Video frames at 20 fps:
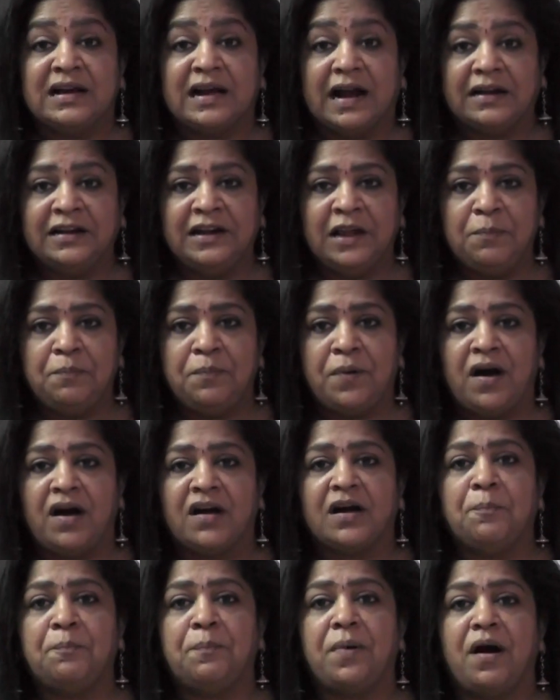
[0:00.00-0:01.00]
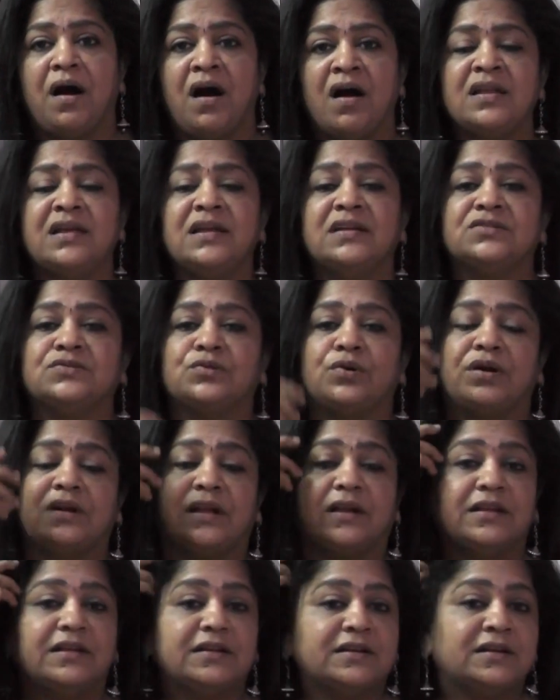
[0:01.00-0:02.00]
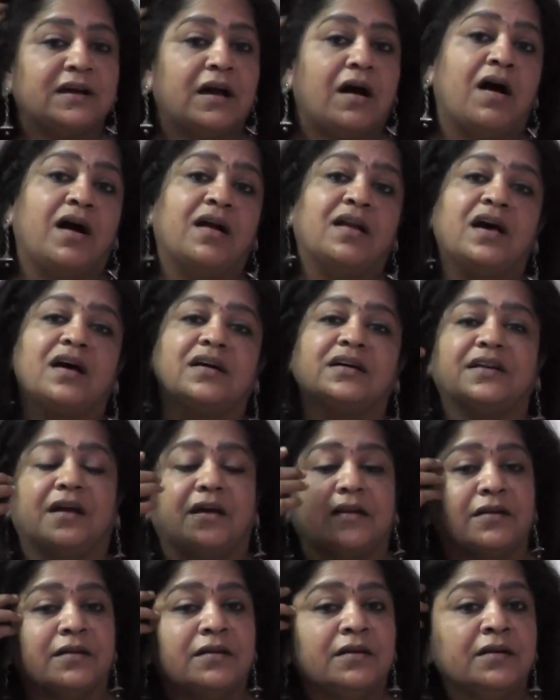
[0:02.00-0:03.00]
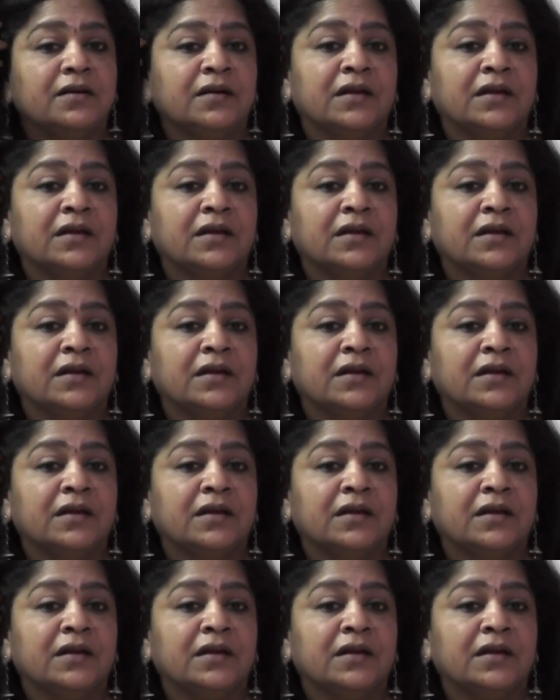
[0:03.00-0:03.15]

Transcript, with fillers: கண்டிப்பாக பாலியல் சுரண்டலிற்கு ஆளாகிறார்